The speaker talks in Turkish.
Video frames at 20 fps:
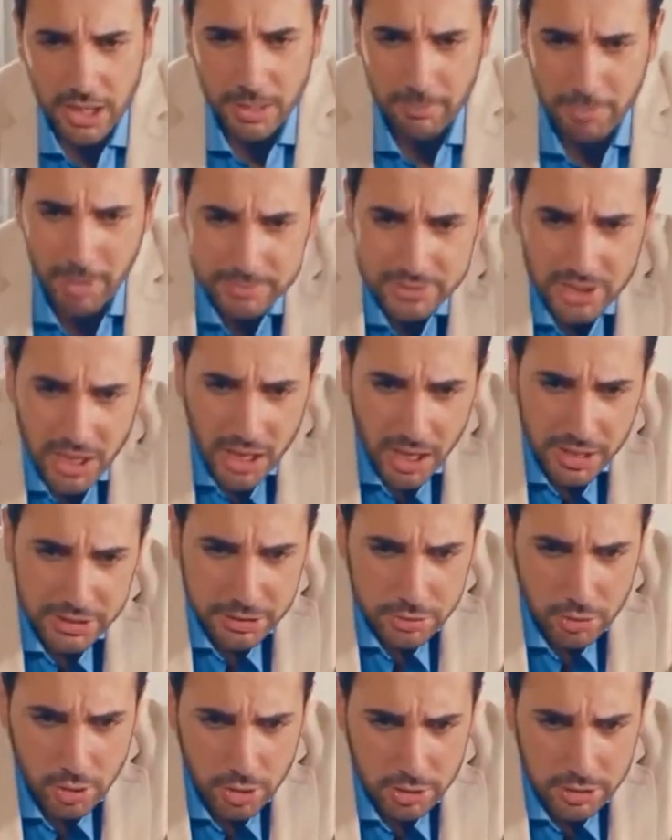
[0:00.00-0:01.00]
tamam
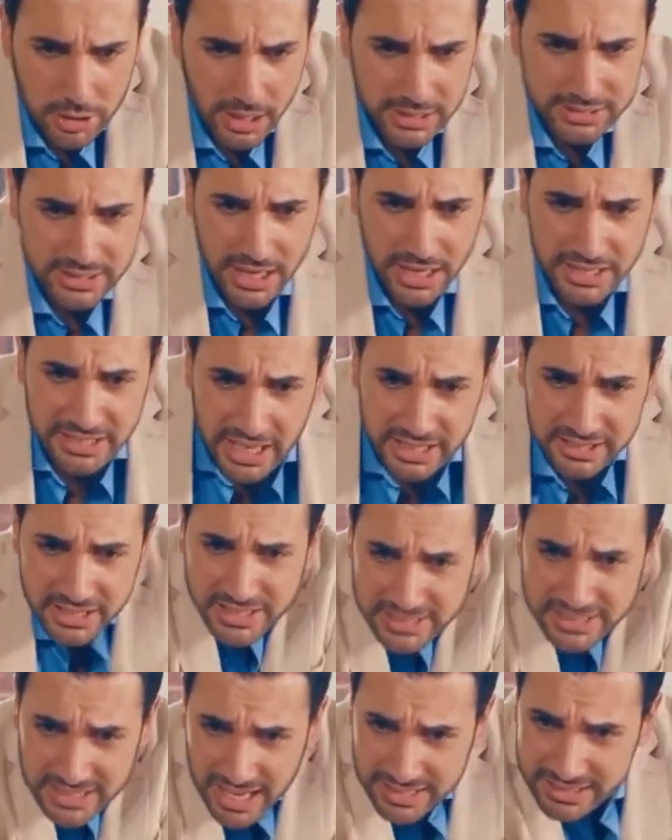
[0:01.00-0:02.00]
sakin ol ya sen
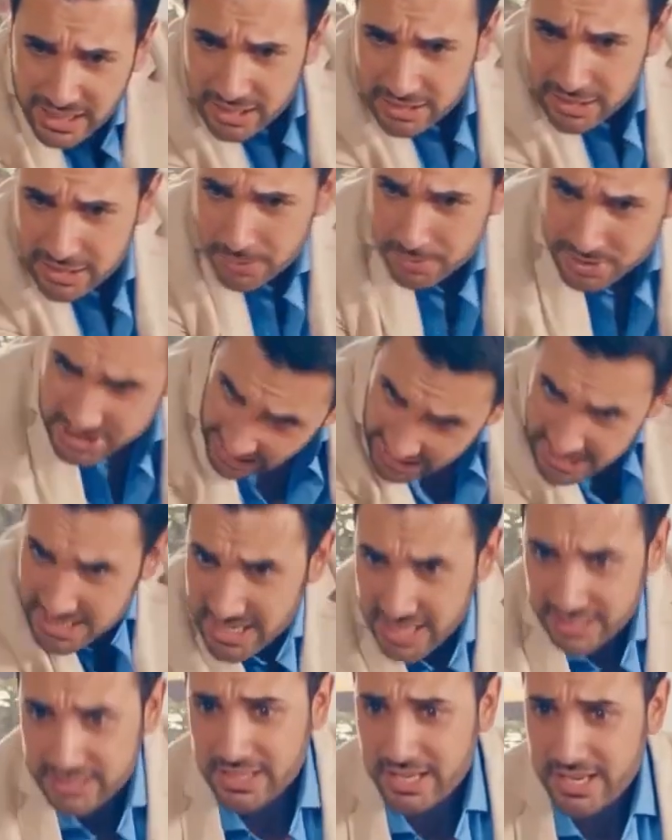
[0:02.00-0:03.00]
yedin zaten adamı
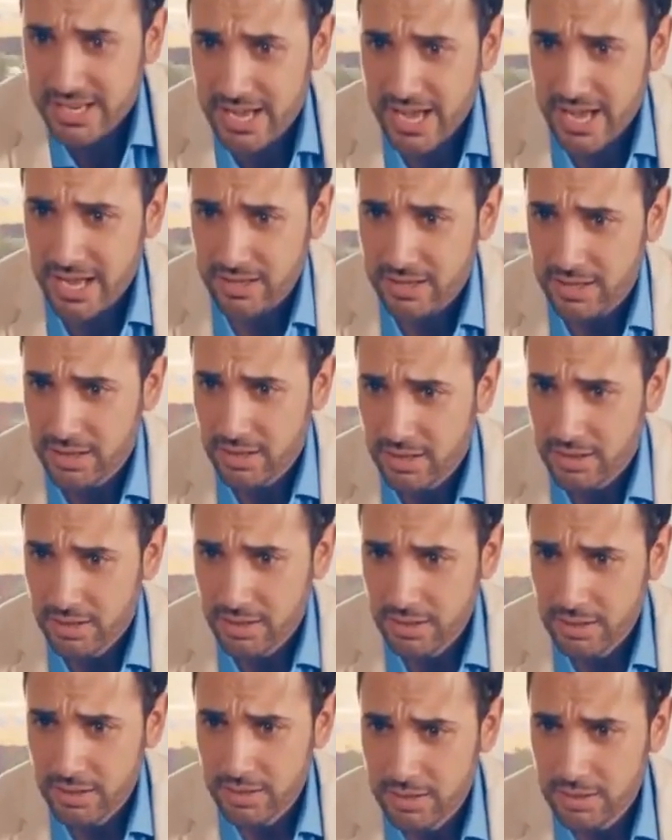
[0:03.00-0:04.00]
sen yedin ya.
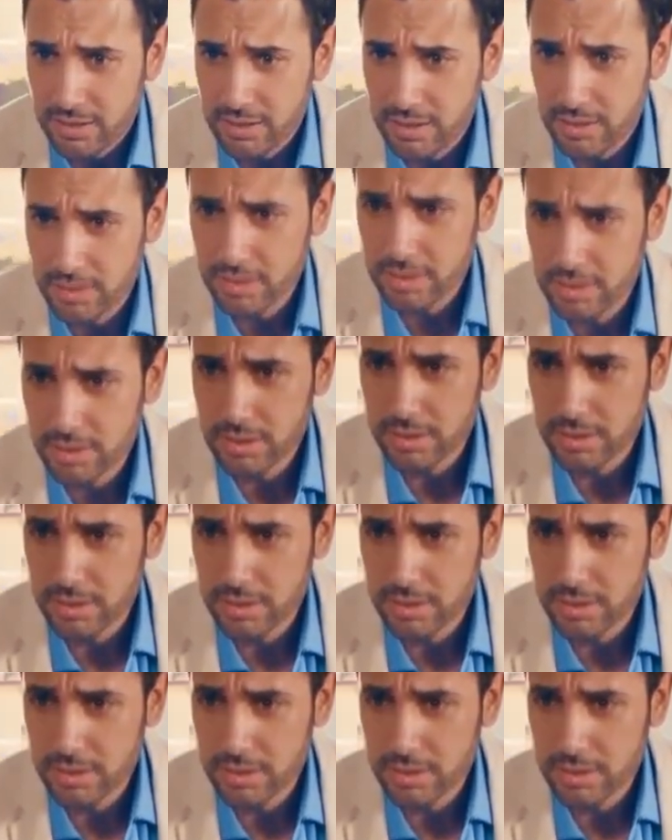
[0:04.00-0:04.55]
Daha fena